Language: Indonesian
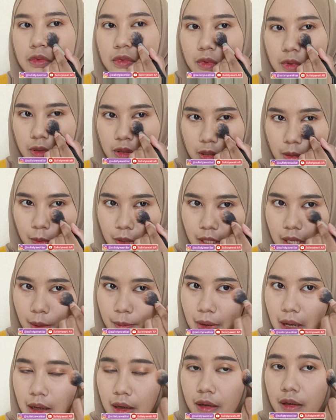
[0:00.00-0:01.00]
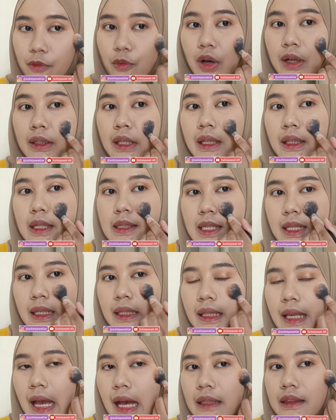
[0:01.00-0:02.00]
Tuh, sebenarnya emang warnanya sih
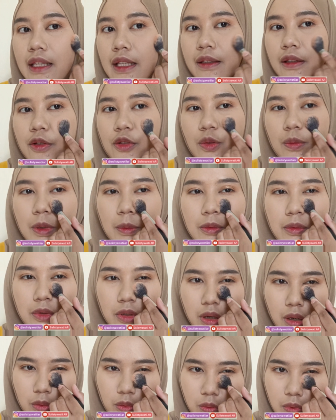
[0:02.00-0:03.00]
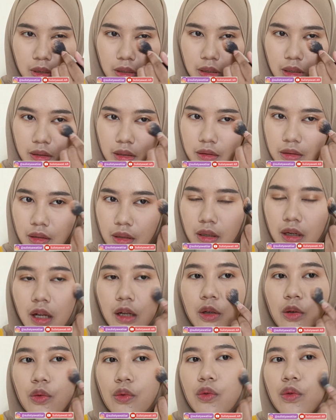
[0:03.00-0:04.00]
kelihatan ya cuma menurut aku warnanya
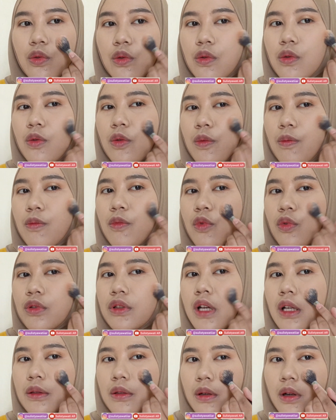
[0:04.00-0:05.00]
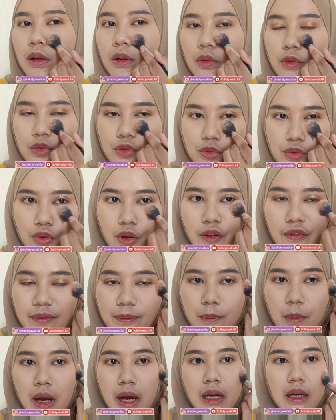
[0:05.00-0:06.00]
terlalu muda terlalu
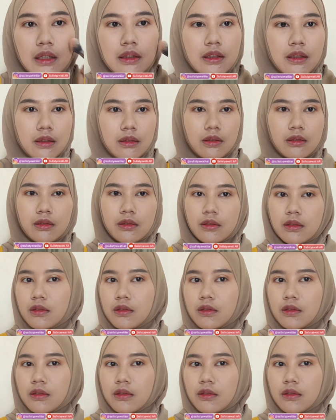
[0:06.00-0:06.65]
soft banget gitu